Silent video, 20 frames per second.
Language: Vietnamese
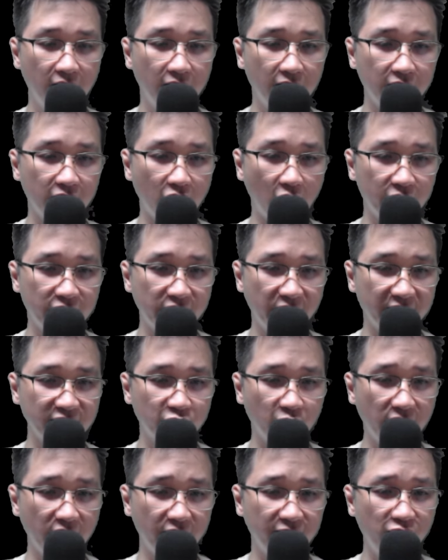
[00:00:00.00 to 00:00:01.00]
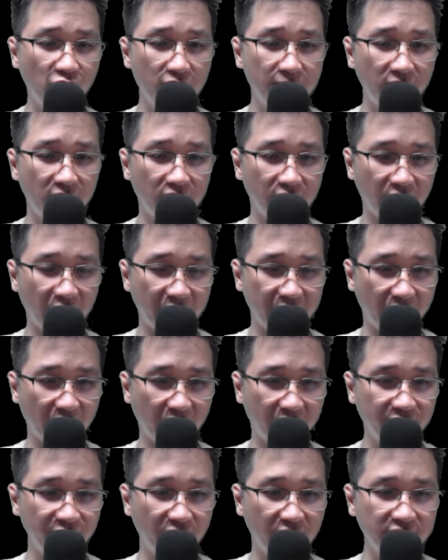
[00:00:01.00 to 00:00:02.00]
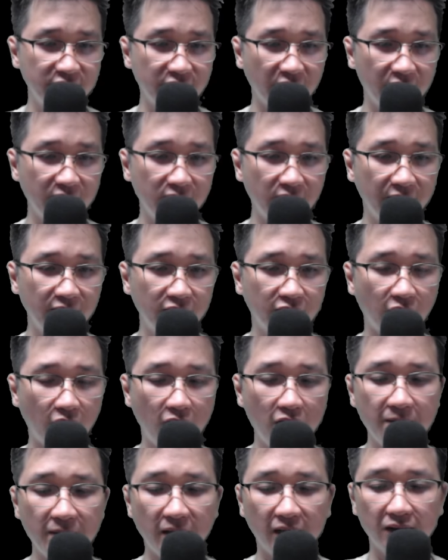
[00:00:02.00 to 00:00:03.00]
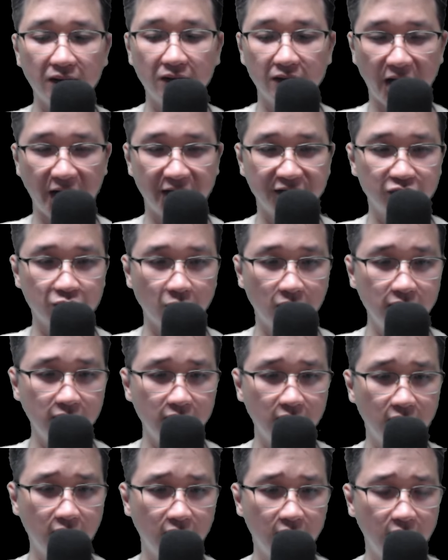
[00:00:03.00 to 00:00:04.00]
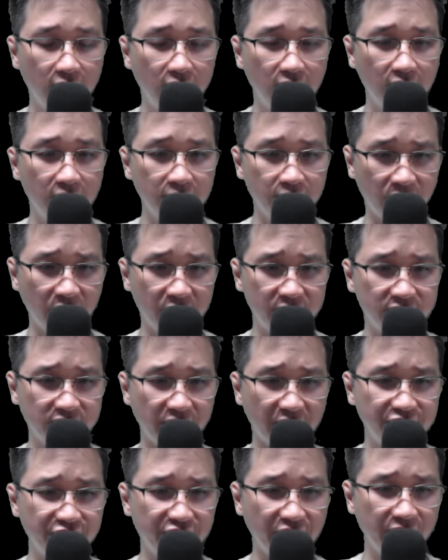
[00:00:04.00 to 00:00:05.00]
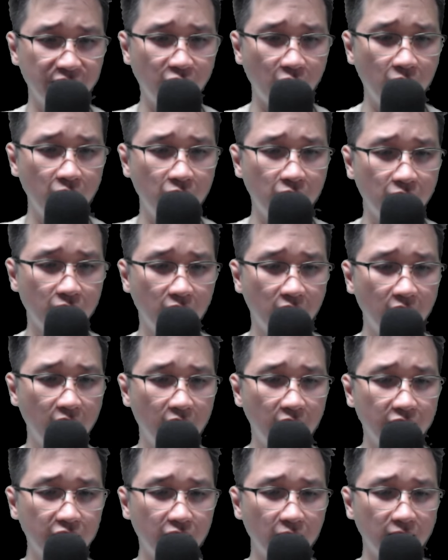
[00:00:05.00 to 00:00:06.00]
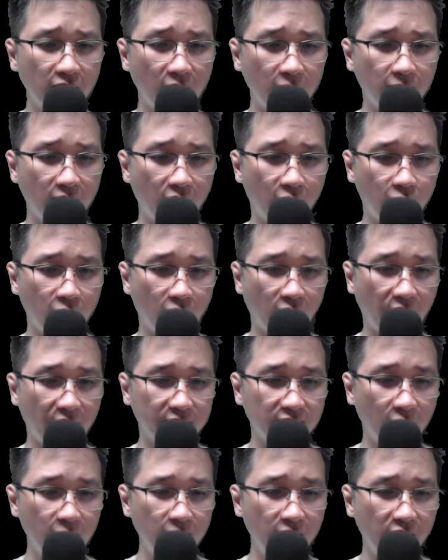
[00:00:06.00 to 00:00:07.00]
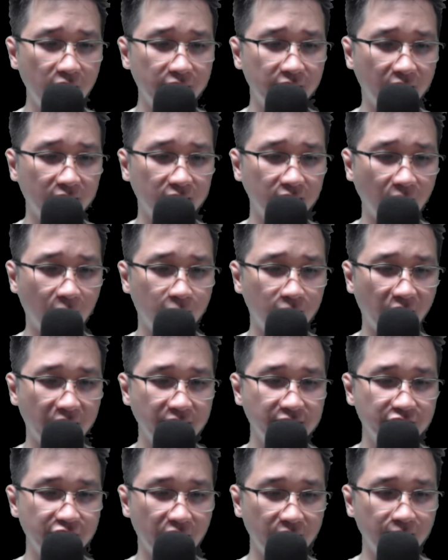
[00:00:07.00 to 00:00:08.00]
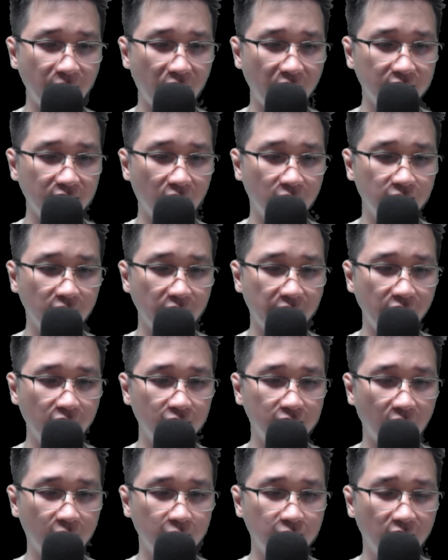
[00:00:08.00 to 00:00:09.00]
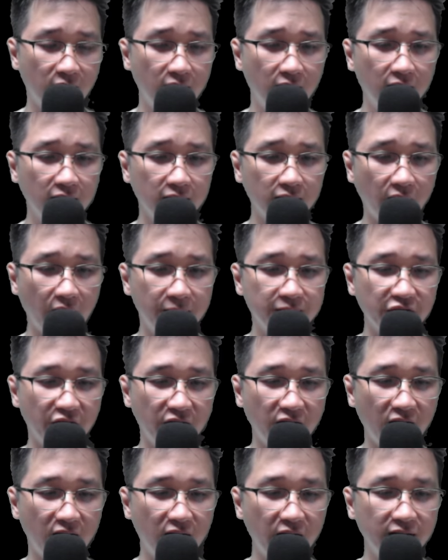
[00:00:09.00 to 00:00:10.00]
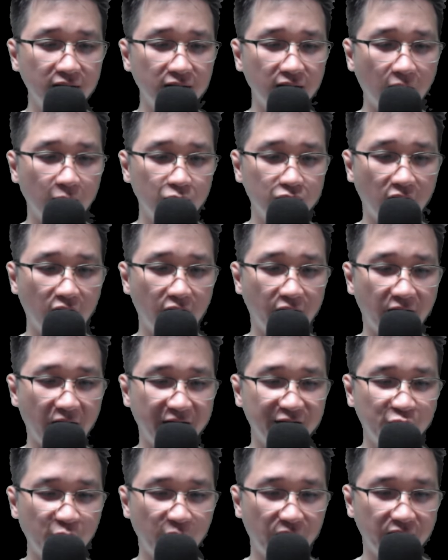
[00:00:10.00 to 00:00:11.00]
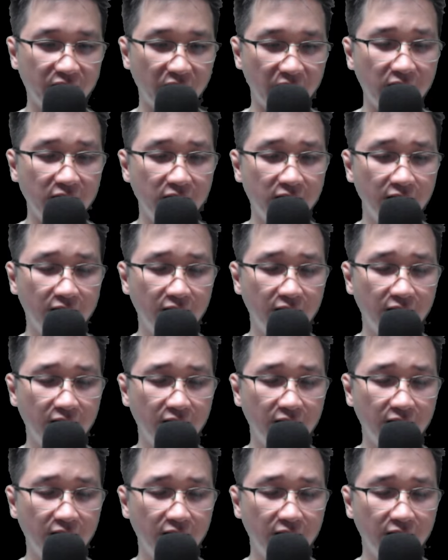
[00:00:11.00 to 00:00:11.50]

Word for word: Đột nhiên xuất hiện vui mừng này để hắn phấn chấn đến khó mà tự đè xuống. Bất diệt chiến khu, rung động hồng hoang thống ngự nhân tộc, nghênh chiến ma tộc, yêu tộc, thậm chí là linh tộc thời đại truyền kỳ.